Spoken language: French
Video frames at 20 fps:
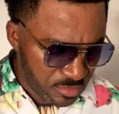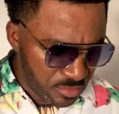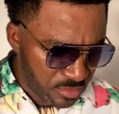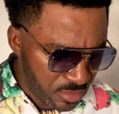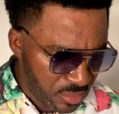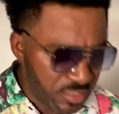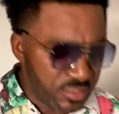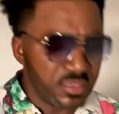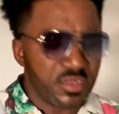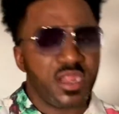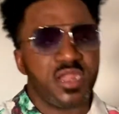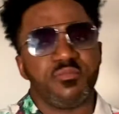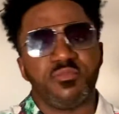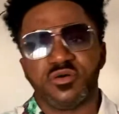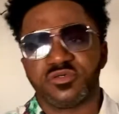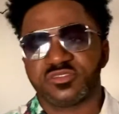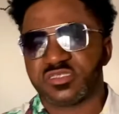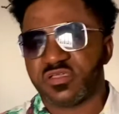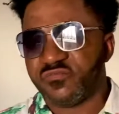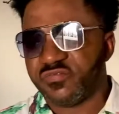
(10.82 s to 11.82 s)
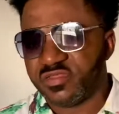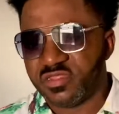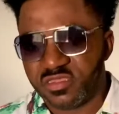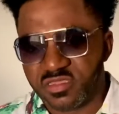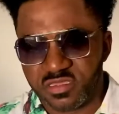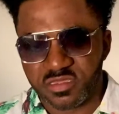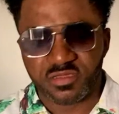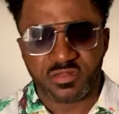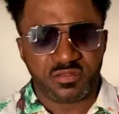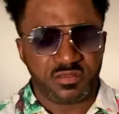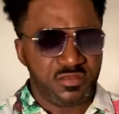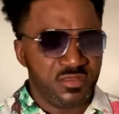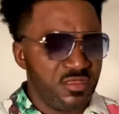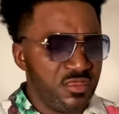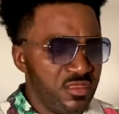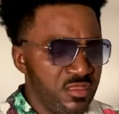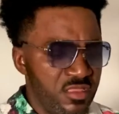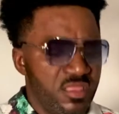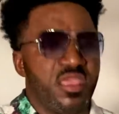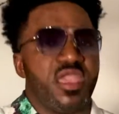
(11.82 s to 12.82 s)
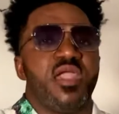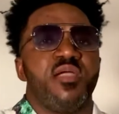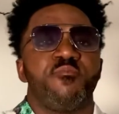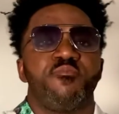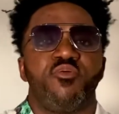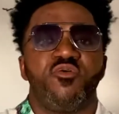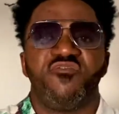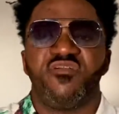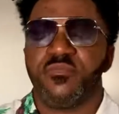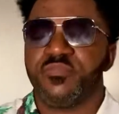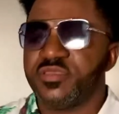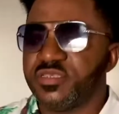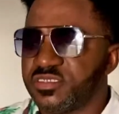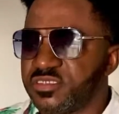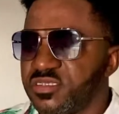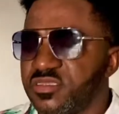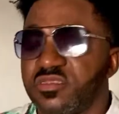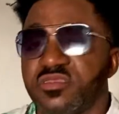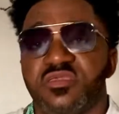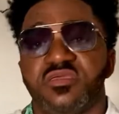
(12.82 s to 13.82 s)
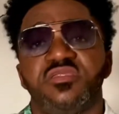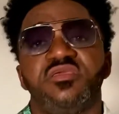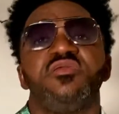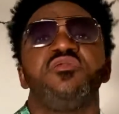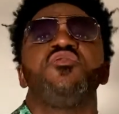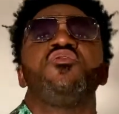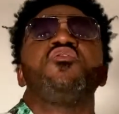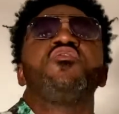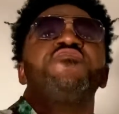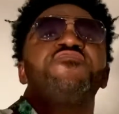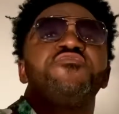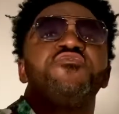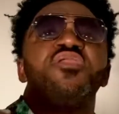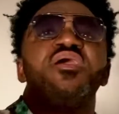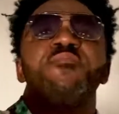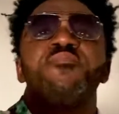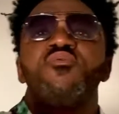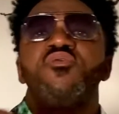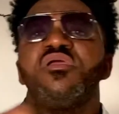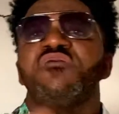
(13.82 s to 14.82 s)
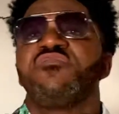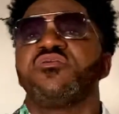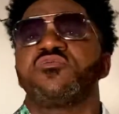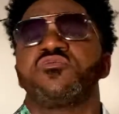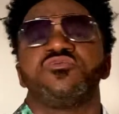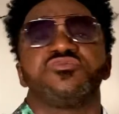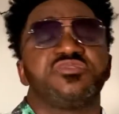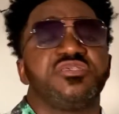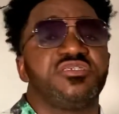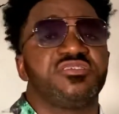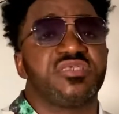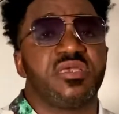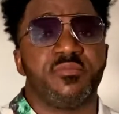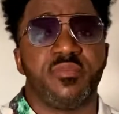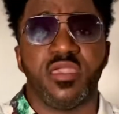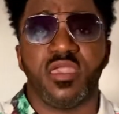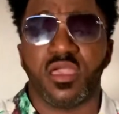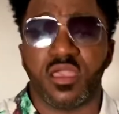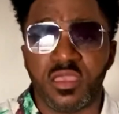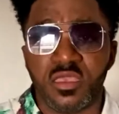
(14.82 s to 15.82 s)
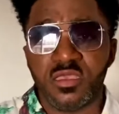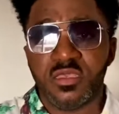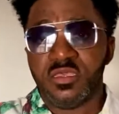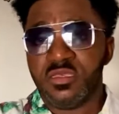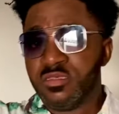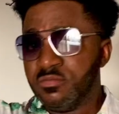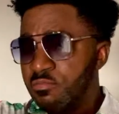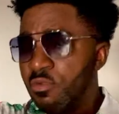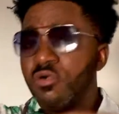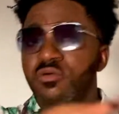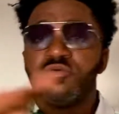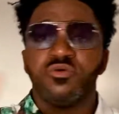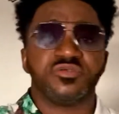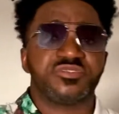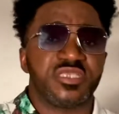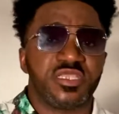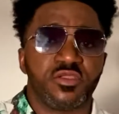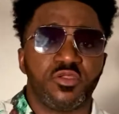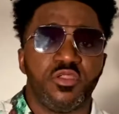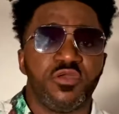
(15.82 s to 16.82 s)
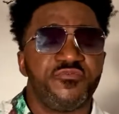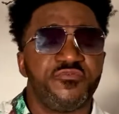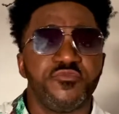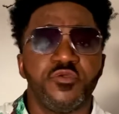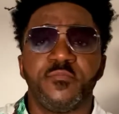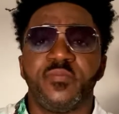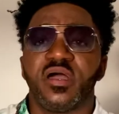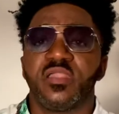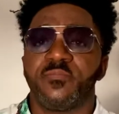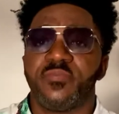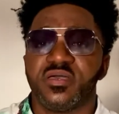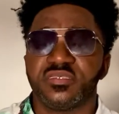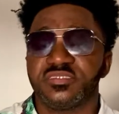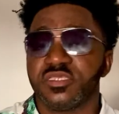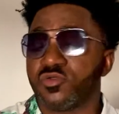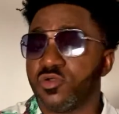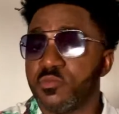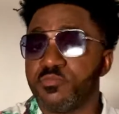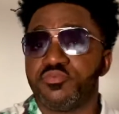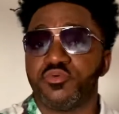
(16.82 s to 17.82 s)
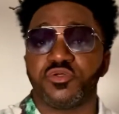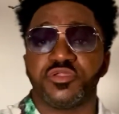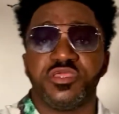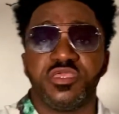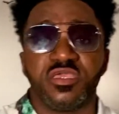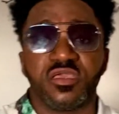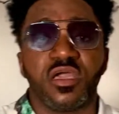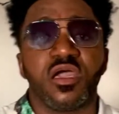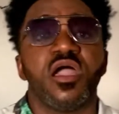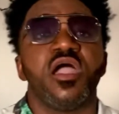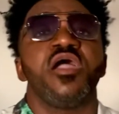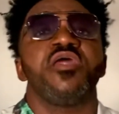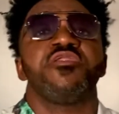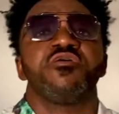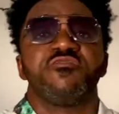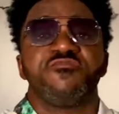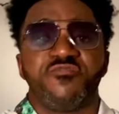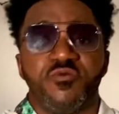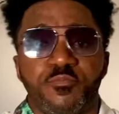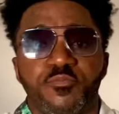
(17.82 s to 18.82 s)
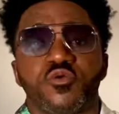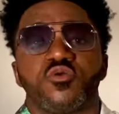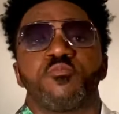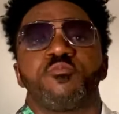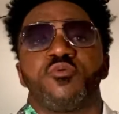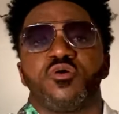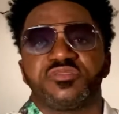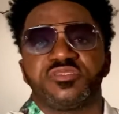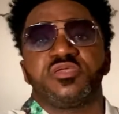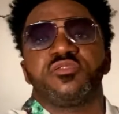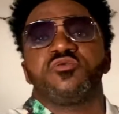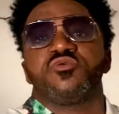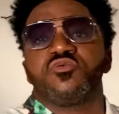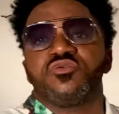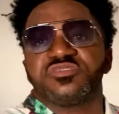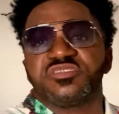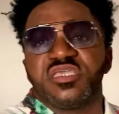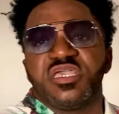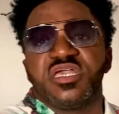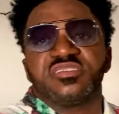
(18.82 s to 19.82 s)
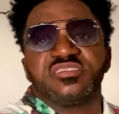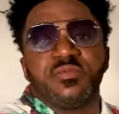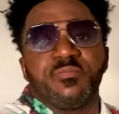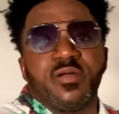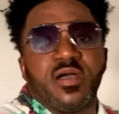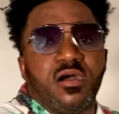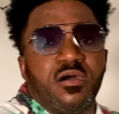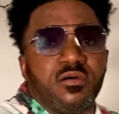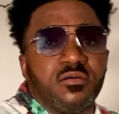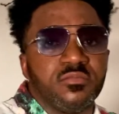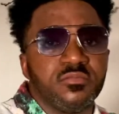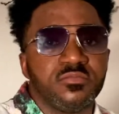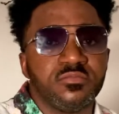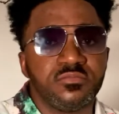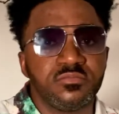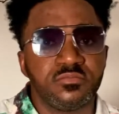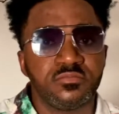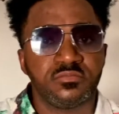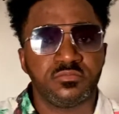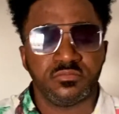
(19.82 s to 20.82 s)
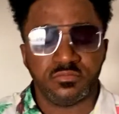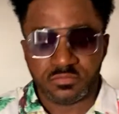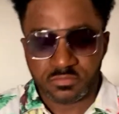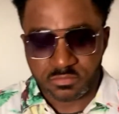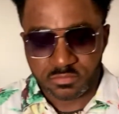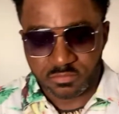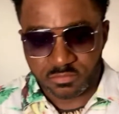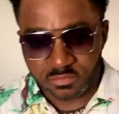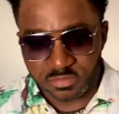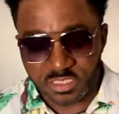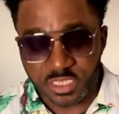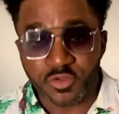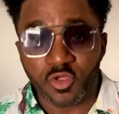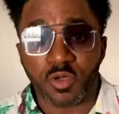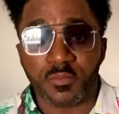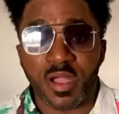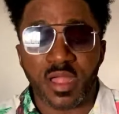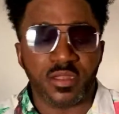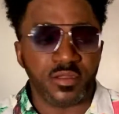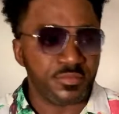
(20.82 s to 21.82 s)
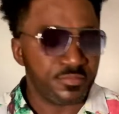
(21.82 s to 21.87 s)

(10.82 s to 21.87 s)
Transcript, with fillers: Littéralement, ça veut dire, il y a un proverbe qui dit, l'œuf de la poule avait conseillé sa mère. Bon, on sait que l'œuf ne parle pas, c'est comme pour dire, un enfant peut porter du conseil à ses parents. C'est normal.